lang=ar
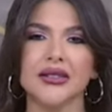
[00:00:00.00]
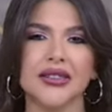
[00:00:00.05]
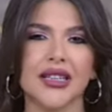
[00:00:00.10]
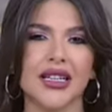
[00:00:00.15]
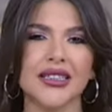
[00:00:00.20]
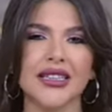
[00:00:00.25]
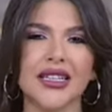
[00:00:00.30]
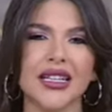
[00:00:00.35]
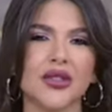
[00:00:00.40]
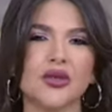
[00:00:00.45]

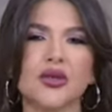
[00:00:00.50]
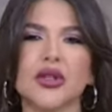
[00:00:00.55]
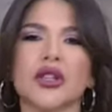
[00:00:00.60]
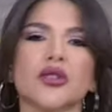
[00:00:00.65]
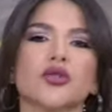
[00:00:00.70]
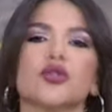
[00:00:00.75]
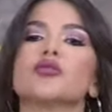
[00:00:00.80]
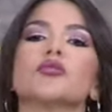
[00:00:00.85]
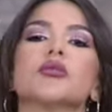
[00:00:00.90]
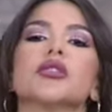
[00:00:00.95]
يعني خلونا
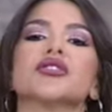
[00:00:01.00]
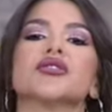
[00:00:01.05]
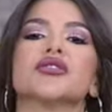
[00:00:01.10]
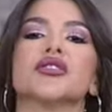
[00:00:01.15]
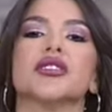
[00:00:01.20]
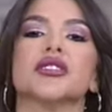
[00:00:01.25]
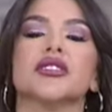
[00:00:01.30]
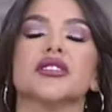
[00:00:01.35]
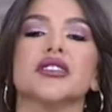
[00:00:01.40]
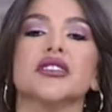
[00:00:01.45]
نكون
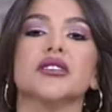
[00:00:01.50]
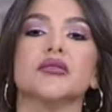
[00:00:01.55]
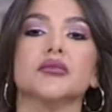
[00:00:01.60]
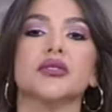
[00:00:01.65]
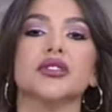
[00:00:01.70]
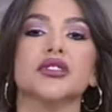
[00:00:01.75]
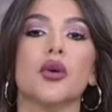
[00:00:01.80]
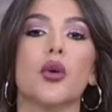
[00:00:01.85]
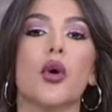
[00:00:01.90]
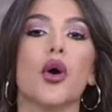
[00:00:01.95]
منطقيين
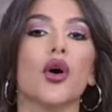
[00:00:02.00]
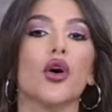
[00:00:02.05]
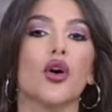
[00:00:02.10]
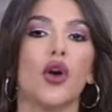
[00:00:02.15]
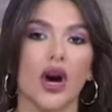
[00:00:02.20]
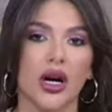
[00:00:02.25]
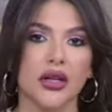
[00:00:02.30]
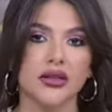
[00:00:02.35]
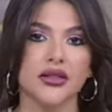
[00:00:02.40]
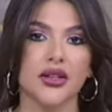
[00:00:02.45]

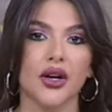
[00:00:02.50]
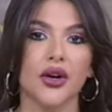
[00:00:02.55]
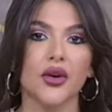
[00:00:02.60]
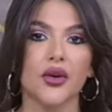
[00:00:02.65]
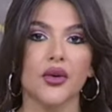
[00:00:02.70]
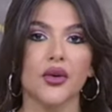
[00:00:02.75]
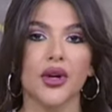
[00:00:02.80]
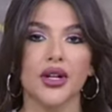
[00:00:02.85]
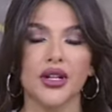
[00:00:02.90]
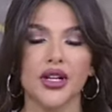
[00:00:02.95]
بتوقعاتنا
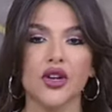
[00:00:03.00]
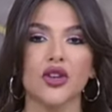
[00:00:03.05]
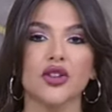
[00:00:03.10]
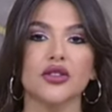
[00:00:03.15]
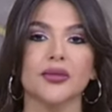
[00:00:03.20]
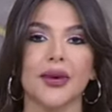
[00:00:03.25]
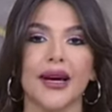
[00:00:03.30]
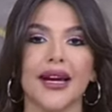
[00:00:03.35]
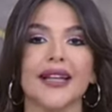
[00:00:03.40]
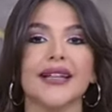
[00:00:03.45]
وناخذ
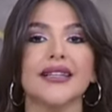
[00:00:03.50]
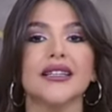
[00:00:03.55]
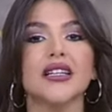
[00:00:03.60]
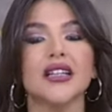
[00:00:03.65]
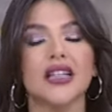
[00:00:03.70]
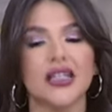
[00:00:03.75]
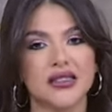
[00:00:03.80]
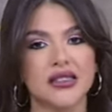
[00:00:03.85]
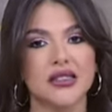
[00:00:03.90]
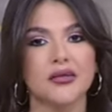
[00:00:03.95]
بعين
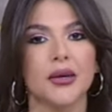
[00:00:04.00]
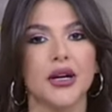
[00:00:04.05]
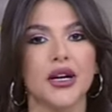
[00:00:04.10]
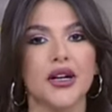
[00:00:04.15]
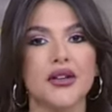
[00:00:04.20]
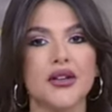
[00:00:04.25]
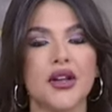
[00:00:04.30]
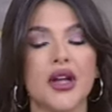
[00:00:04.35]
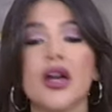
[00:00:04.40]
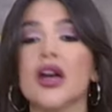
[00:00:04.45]

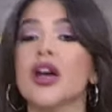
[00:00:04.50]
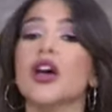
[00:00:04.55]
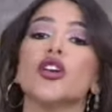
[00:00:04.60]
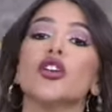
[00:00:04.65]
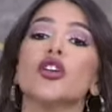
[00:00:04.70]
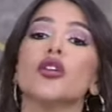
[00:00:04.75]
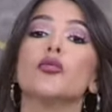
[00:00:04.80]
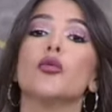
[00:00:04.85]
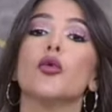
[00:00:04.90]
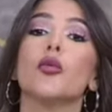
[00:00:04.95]
الاعتبار أن
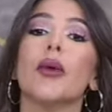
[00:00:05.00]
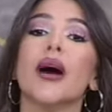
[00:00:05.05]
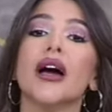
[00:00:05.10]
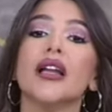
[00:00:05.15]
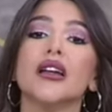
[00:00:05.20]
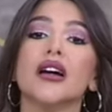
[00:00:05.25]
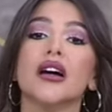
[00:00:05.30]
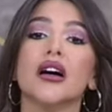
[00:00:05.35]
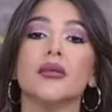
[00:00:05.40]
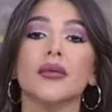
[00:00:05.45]

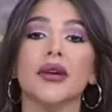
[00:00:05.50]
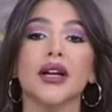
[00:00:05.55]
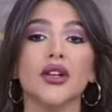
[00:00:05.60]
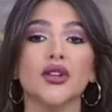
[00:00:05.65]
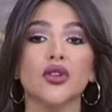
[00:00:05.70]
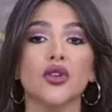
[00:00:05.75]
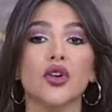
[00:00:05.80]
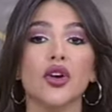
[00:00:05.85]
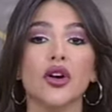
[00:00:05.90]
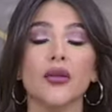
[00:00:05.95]
المبالغة
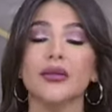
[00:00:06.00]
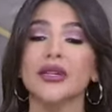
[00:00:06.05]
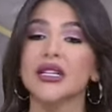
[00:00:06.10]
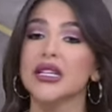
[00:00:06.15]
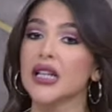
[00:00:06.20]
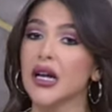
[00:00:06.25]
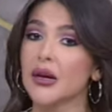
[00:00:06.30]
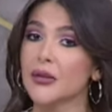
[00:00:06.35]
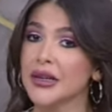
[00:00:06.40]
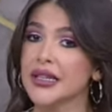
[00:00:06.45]
بهالنوع من
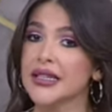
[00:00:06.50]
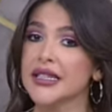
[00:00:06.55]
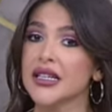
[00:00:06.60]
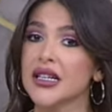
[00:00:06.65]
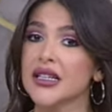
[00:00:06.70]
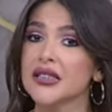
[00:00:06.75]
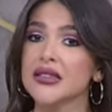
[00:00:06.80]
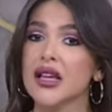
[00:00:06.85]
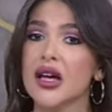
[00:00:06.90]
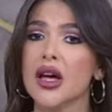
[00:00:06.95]

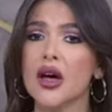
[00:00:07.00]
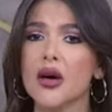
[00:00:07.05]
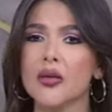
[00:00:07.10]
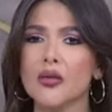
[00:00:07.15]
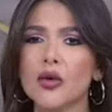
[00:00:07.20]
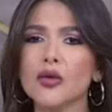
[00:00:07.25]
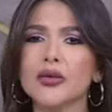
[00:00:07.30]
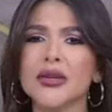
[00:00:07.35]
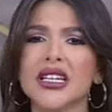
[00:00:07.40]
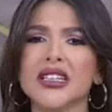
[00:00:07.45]
العمليات
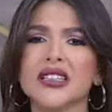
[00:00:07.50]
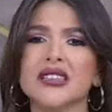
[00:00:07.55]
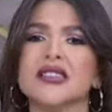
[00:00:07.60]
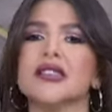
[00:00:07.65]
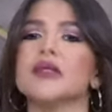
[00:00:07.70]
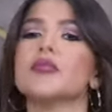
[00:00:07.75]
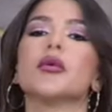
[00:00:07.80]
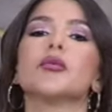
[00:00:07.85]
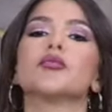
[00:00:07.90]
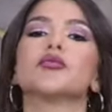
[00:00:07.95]
ممكن
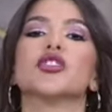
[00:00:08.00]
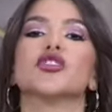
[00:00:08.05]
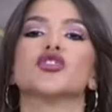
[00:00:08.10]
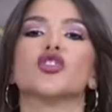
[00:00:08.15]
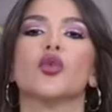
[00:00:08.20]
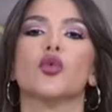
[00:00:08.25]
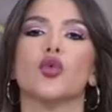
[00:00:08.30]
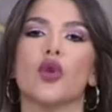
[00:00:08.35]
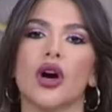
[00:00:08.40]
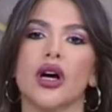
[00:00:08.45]
تسبب
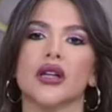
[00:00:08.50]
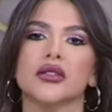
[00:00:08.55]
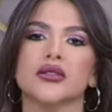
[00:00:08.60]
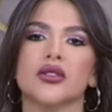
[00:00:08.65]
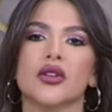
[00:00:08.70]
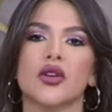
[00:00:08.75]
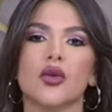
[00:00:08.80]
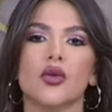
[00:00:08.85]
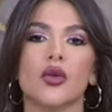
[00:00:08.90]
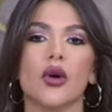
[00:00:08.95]
تشوهات
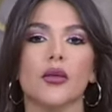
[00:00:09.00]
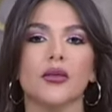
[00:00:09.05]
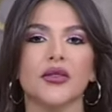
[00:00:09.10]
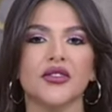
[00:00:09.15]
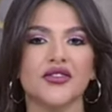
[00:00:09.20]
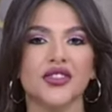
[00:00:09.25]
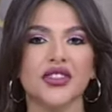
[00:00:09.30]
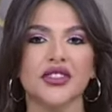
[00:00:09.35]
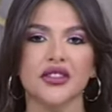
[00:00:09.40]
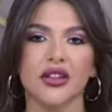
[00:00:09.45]
ومن
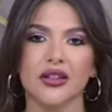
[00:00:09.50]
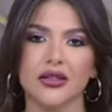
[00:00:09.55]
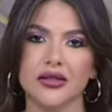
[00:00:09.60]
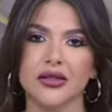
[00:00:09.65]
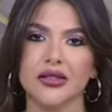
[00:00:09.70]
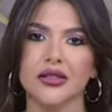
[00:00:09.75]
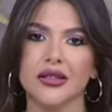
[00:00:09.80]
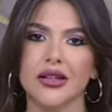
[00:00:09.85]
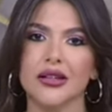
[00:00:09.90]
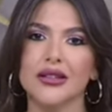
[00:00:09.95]
فترة
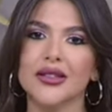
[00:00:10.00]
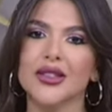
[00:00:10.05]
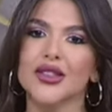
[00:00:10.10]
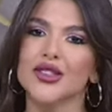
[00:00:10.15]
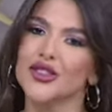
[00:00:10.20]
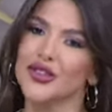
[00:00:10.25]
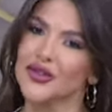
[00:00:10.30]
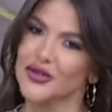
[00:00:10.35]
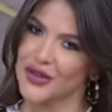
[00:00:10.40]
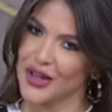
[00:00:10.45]
قصيرة
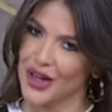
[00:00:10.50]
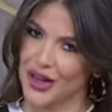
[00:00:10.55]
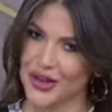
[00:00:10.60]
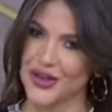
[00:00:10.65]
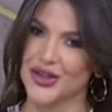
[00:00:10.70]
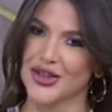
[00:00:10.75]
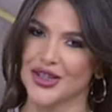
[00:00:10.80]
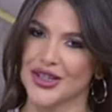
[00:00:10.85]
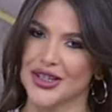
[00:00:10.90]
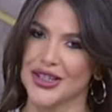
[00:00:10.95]
شفنا
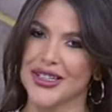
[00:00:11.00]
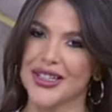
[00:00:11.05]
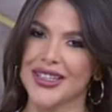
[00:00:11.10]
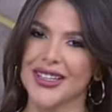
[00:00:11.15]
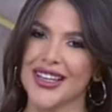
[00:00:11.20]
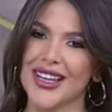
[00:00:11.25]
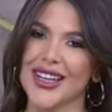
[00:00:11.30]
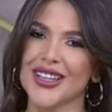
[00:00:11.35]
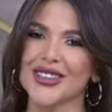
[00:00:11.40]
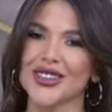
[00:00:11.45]
هالشي
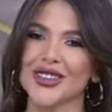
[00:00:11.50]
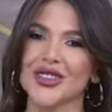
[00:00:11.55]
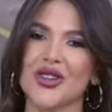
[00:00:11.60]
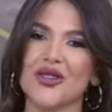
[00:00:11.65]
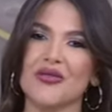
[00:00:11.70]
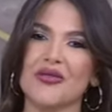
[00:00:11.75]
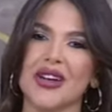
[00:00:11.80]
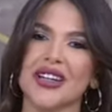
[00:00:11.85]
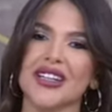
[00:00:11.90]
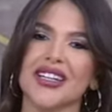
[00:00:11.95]
لهيك
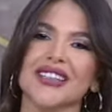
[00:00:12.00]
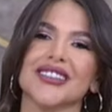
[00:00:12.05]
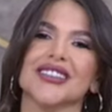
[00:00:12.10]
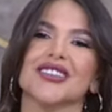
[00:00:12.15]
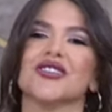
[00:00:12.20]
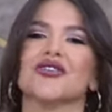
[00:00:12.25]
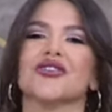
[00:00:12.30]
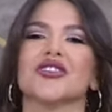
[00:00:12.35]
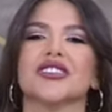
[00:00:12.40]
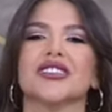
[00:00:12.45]
اليوم حنحكي
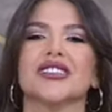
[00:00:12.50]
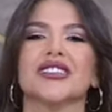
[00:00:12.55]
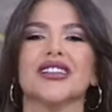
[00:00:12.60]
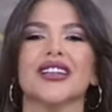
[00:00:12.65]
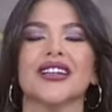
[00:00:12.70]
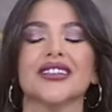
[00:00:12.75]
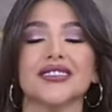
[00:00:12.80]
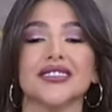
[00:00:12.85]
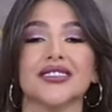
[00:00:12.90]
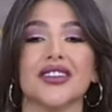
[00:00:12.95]
تفاصيل
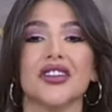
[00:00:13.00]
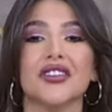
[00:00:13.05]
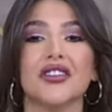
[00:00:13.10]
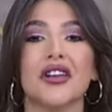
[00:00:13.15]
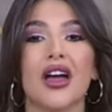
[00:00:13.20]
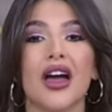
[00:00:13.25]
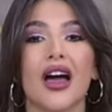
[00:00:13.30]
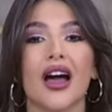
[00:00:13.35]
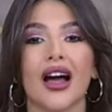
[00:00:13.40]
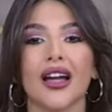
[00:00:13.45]
أكثر
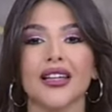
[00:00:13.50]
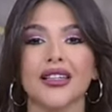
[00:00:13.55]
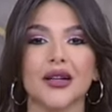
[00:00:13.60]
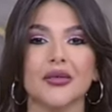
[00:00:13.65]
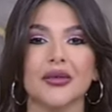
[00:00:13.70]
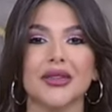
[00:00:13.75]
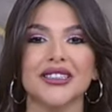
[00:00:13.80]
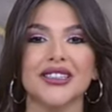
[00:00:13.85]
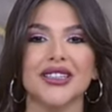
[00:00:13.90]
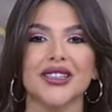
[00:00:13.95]
عن
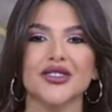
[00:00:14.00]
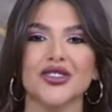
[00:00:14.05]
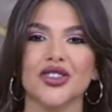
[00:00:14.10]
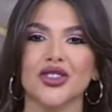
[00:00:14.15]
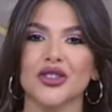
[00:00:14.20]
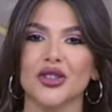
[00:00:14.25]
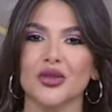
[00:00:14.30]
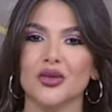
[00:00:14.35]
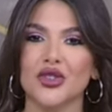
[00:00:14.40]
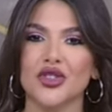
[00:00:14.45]
عمليات
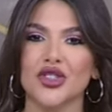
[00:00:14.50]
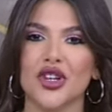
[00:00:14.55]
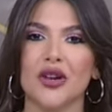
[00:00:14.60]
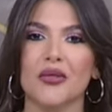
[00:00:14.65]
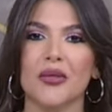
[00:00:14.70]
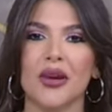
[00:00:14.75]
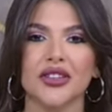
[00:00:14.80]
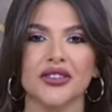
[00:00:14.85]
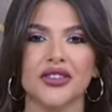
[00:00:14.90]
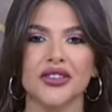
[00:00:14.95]
شد الوجه
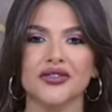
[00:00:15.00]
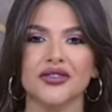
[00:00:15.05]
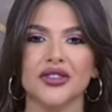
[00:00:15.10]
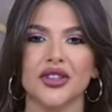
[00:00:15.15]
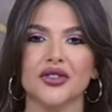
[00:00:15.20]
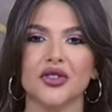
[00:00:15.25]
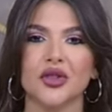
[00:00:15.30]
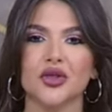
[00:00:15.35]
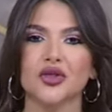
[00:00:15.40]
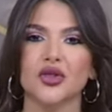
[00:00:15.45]
مع ضيفنا
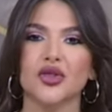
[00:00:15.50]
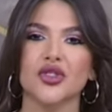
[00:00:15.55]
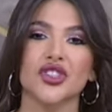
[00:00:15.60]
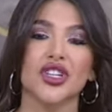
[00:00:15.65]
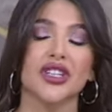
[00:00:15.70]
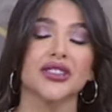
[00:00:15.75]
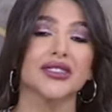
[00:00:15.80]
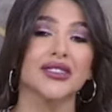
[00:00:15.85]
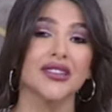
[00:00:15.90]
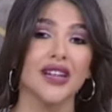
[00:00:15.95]
الدكتور
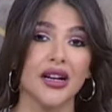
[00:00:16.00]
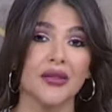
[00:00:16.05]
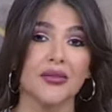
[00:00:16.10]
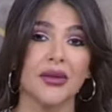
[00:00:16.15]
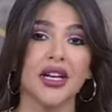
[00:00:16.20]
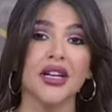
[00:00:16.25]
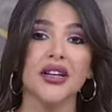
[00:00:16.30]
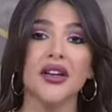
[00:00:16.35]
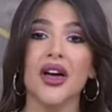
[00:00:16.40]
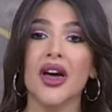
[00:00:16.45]
شادي
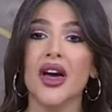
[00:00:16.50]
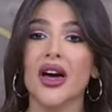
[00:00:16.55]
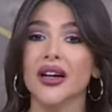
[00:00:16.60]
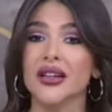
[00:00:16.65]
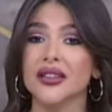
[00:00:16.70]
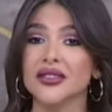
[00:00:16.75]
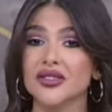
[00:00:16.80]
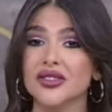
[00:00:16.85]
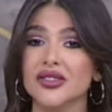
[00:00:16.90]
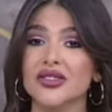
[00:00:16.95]
رحمة
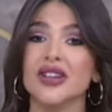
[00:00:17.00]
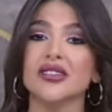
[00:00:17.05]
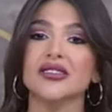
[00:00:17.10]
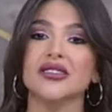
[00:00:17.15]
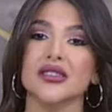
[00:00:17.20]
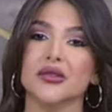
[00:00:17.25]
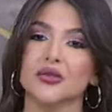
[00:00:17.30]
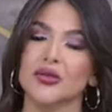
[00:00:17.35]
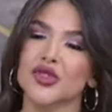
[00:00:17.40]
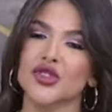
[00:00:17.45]

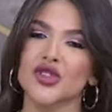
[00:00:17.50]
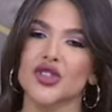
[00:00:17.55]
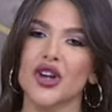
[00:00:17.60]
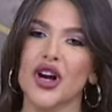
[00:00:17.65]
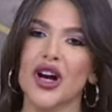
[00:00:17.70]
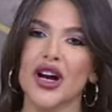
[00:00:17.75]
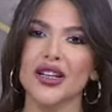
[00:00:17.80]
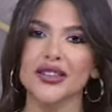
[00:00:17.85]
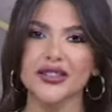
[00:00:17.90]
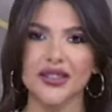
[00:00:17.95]
اختصاصي
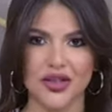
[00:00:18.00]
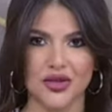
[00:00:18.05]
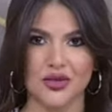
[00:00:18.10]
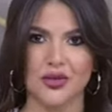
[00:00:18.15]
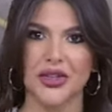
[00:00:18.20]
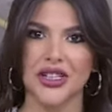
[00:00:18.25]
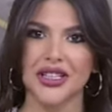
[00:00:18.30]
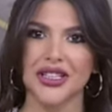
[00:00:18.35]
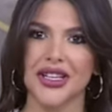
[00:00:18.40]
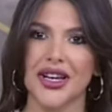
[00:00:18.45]
بالجراحة
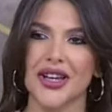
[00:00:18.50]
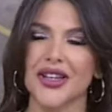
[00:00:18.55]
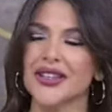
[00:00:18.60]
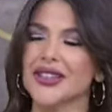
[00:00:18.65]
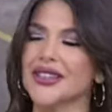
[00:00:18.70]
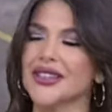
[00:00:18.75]
التجميلية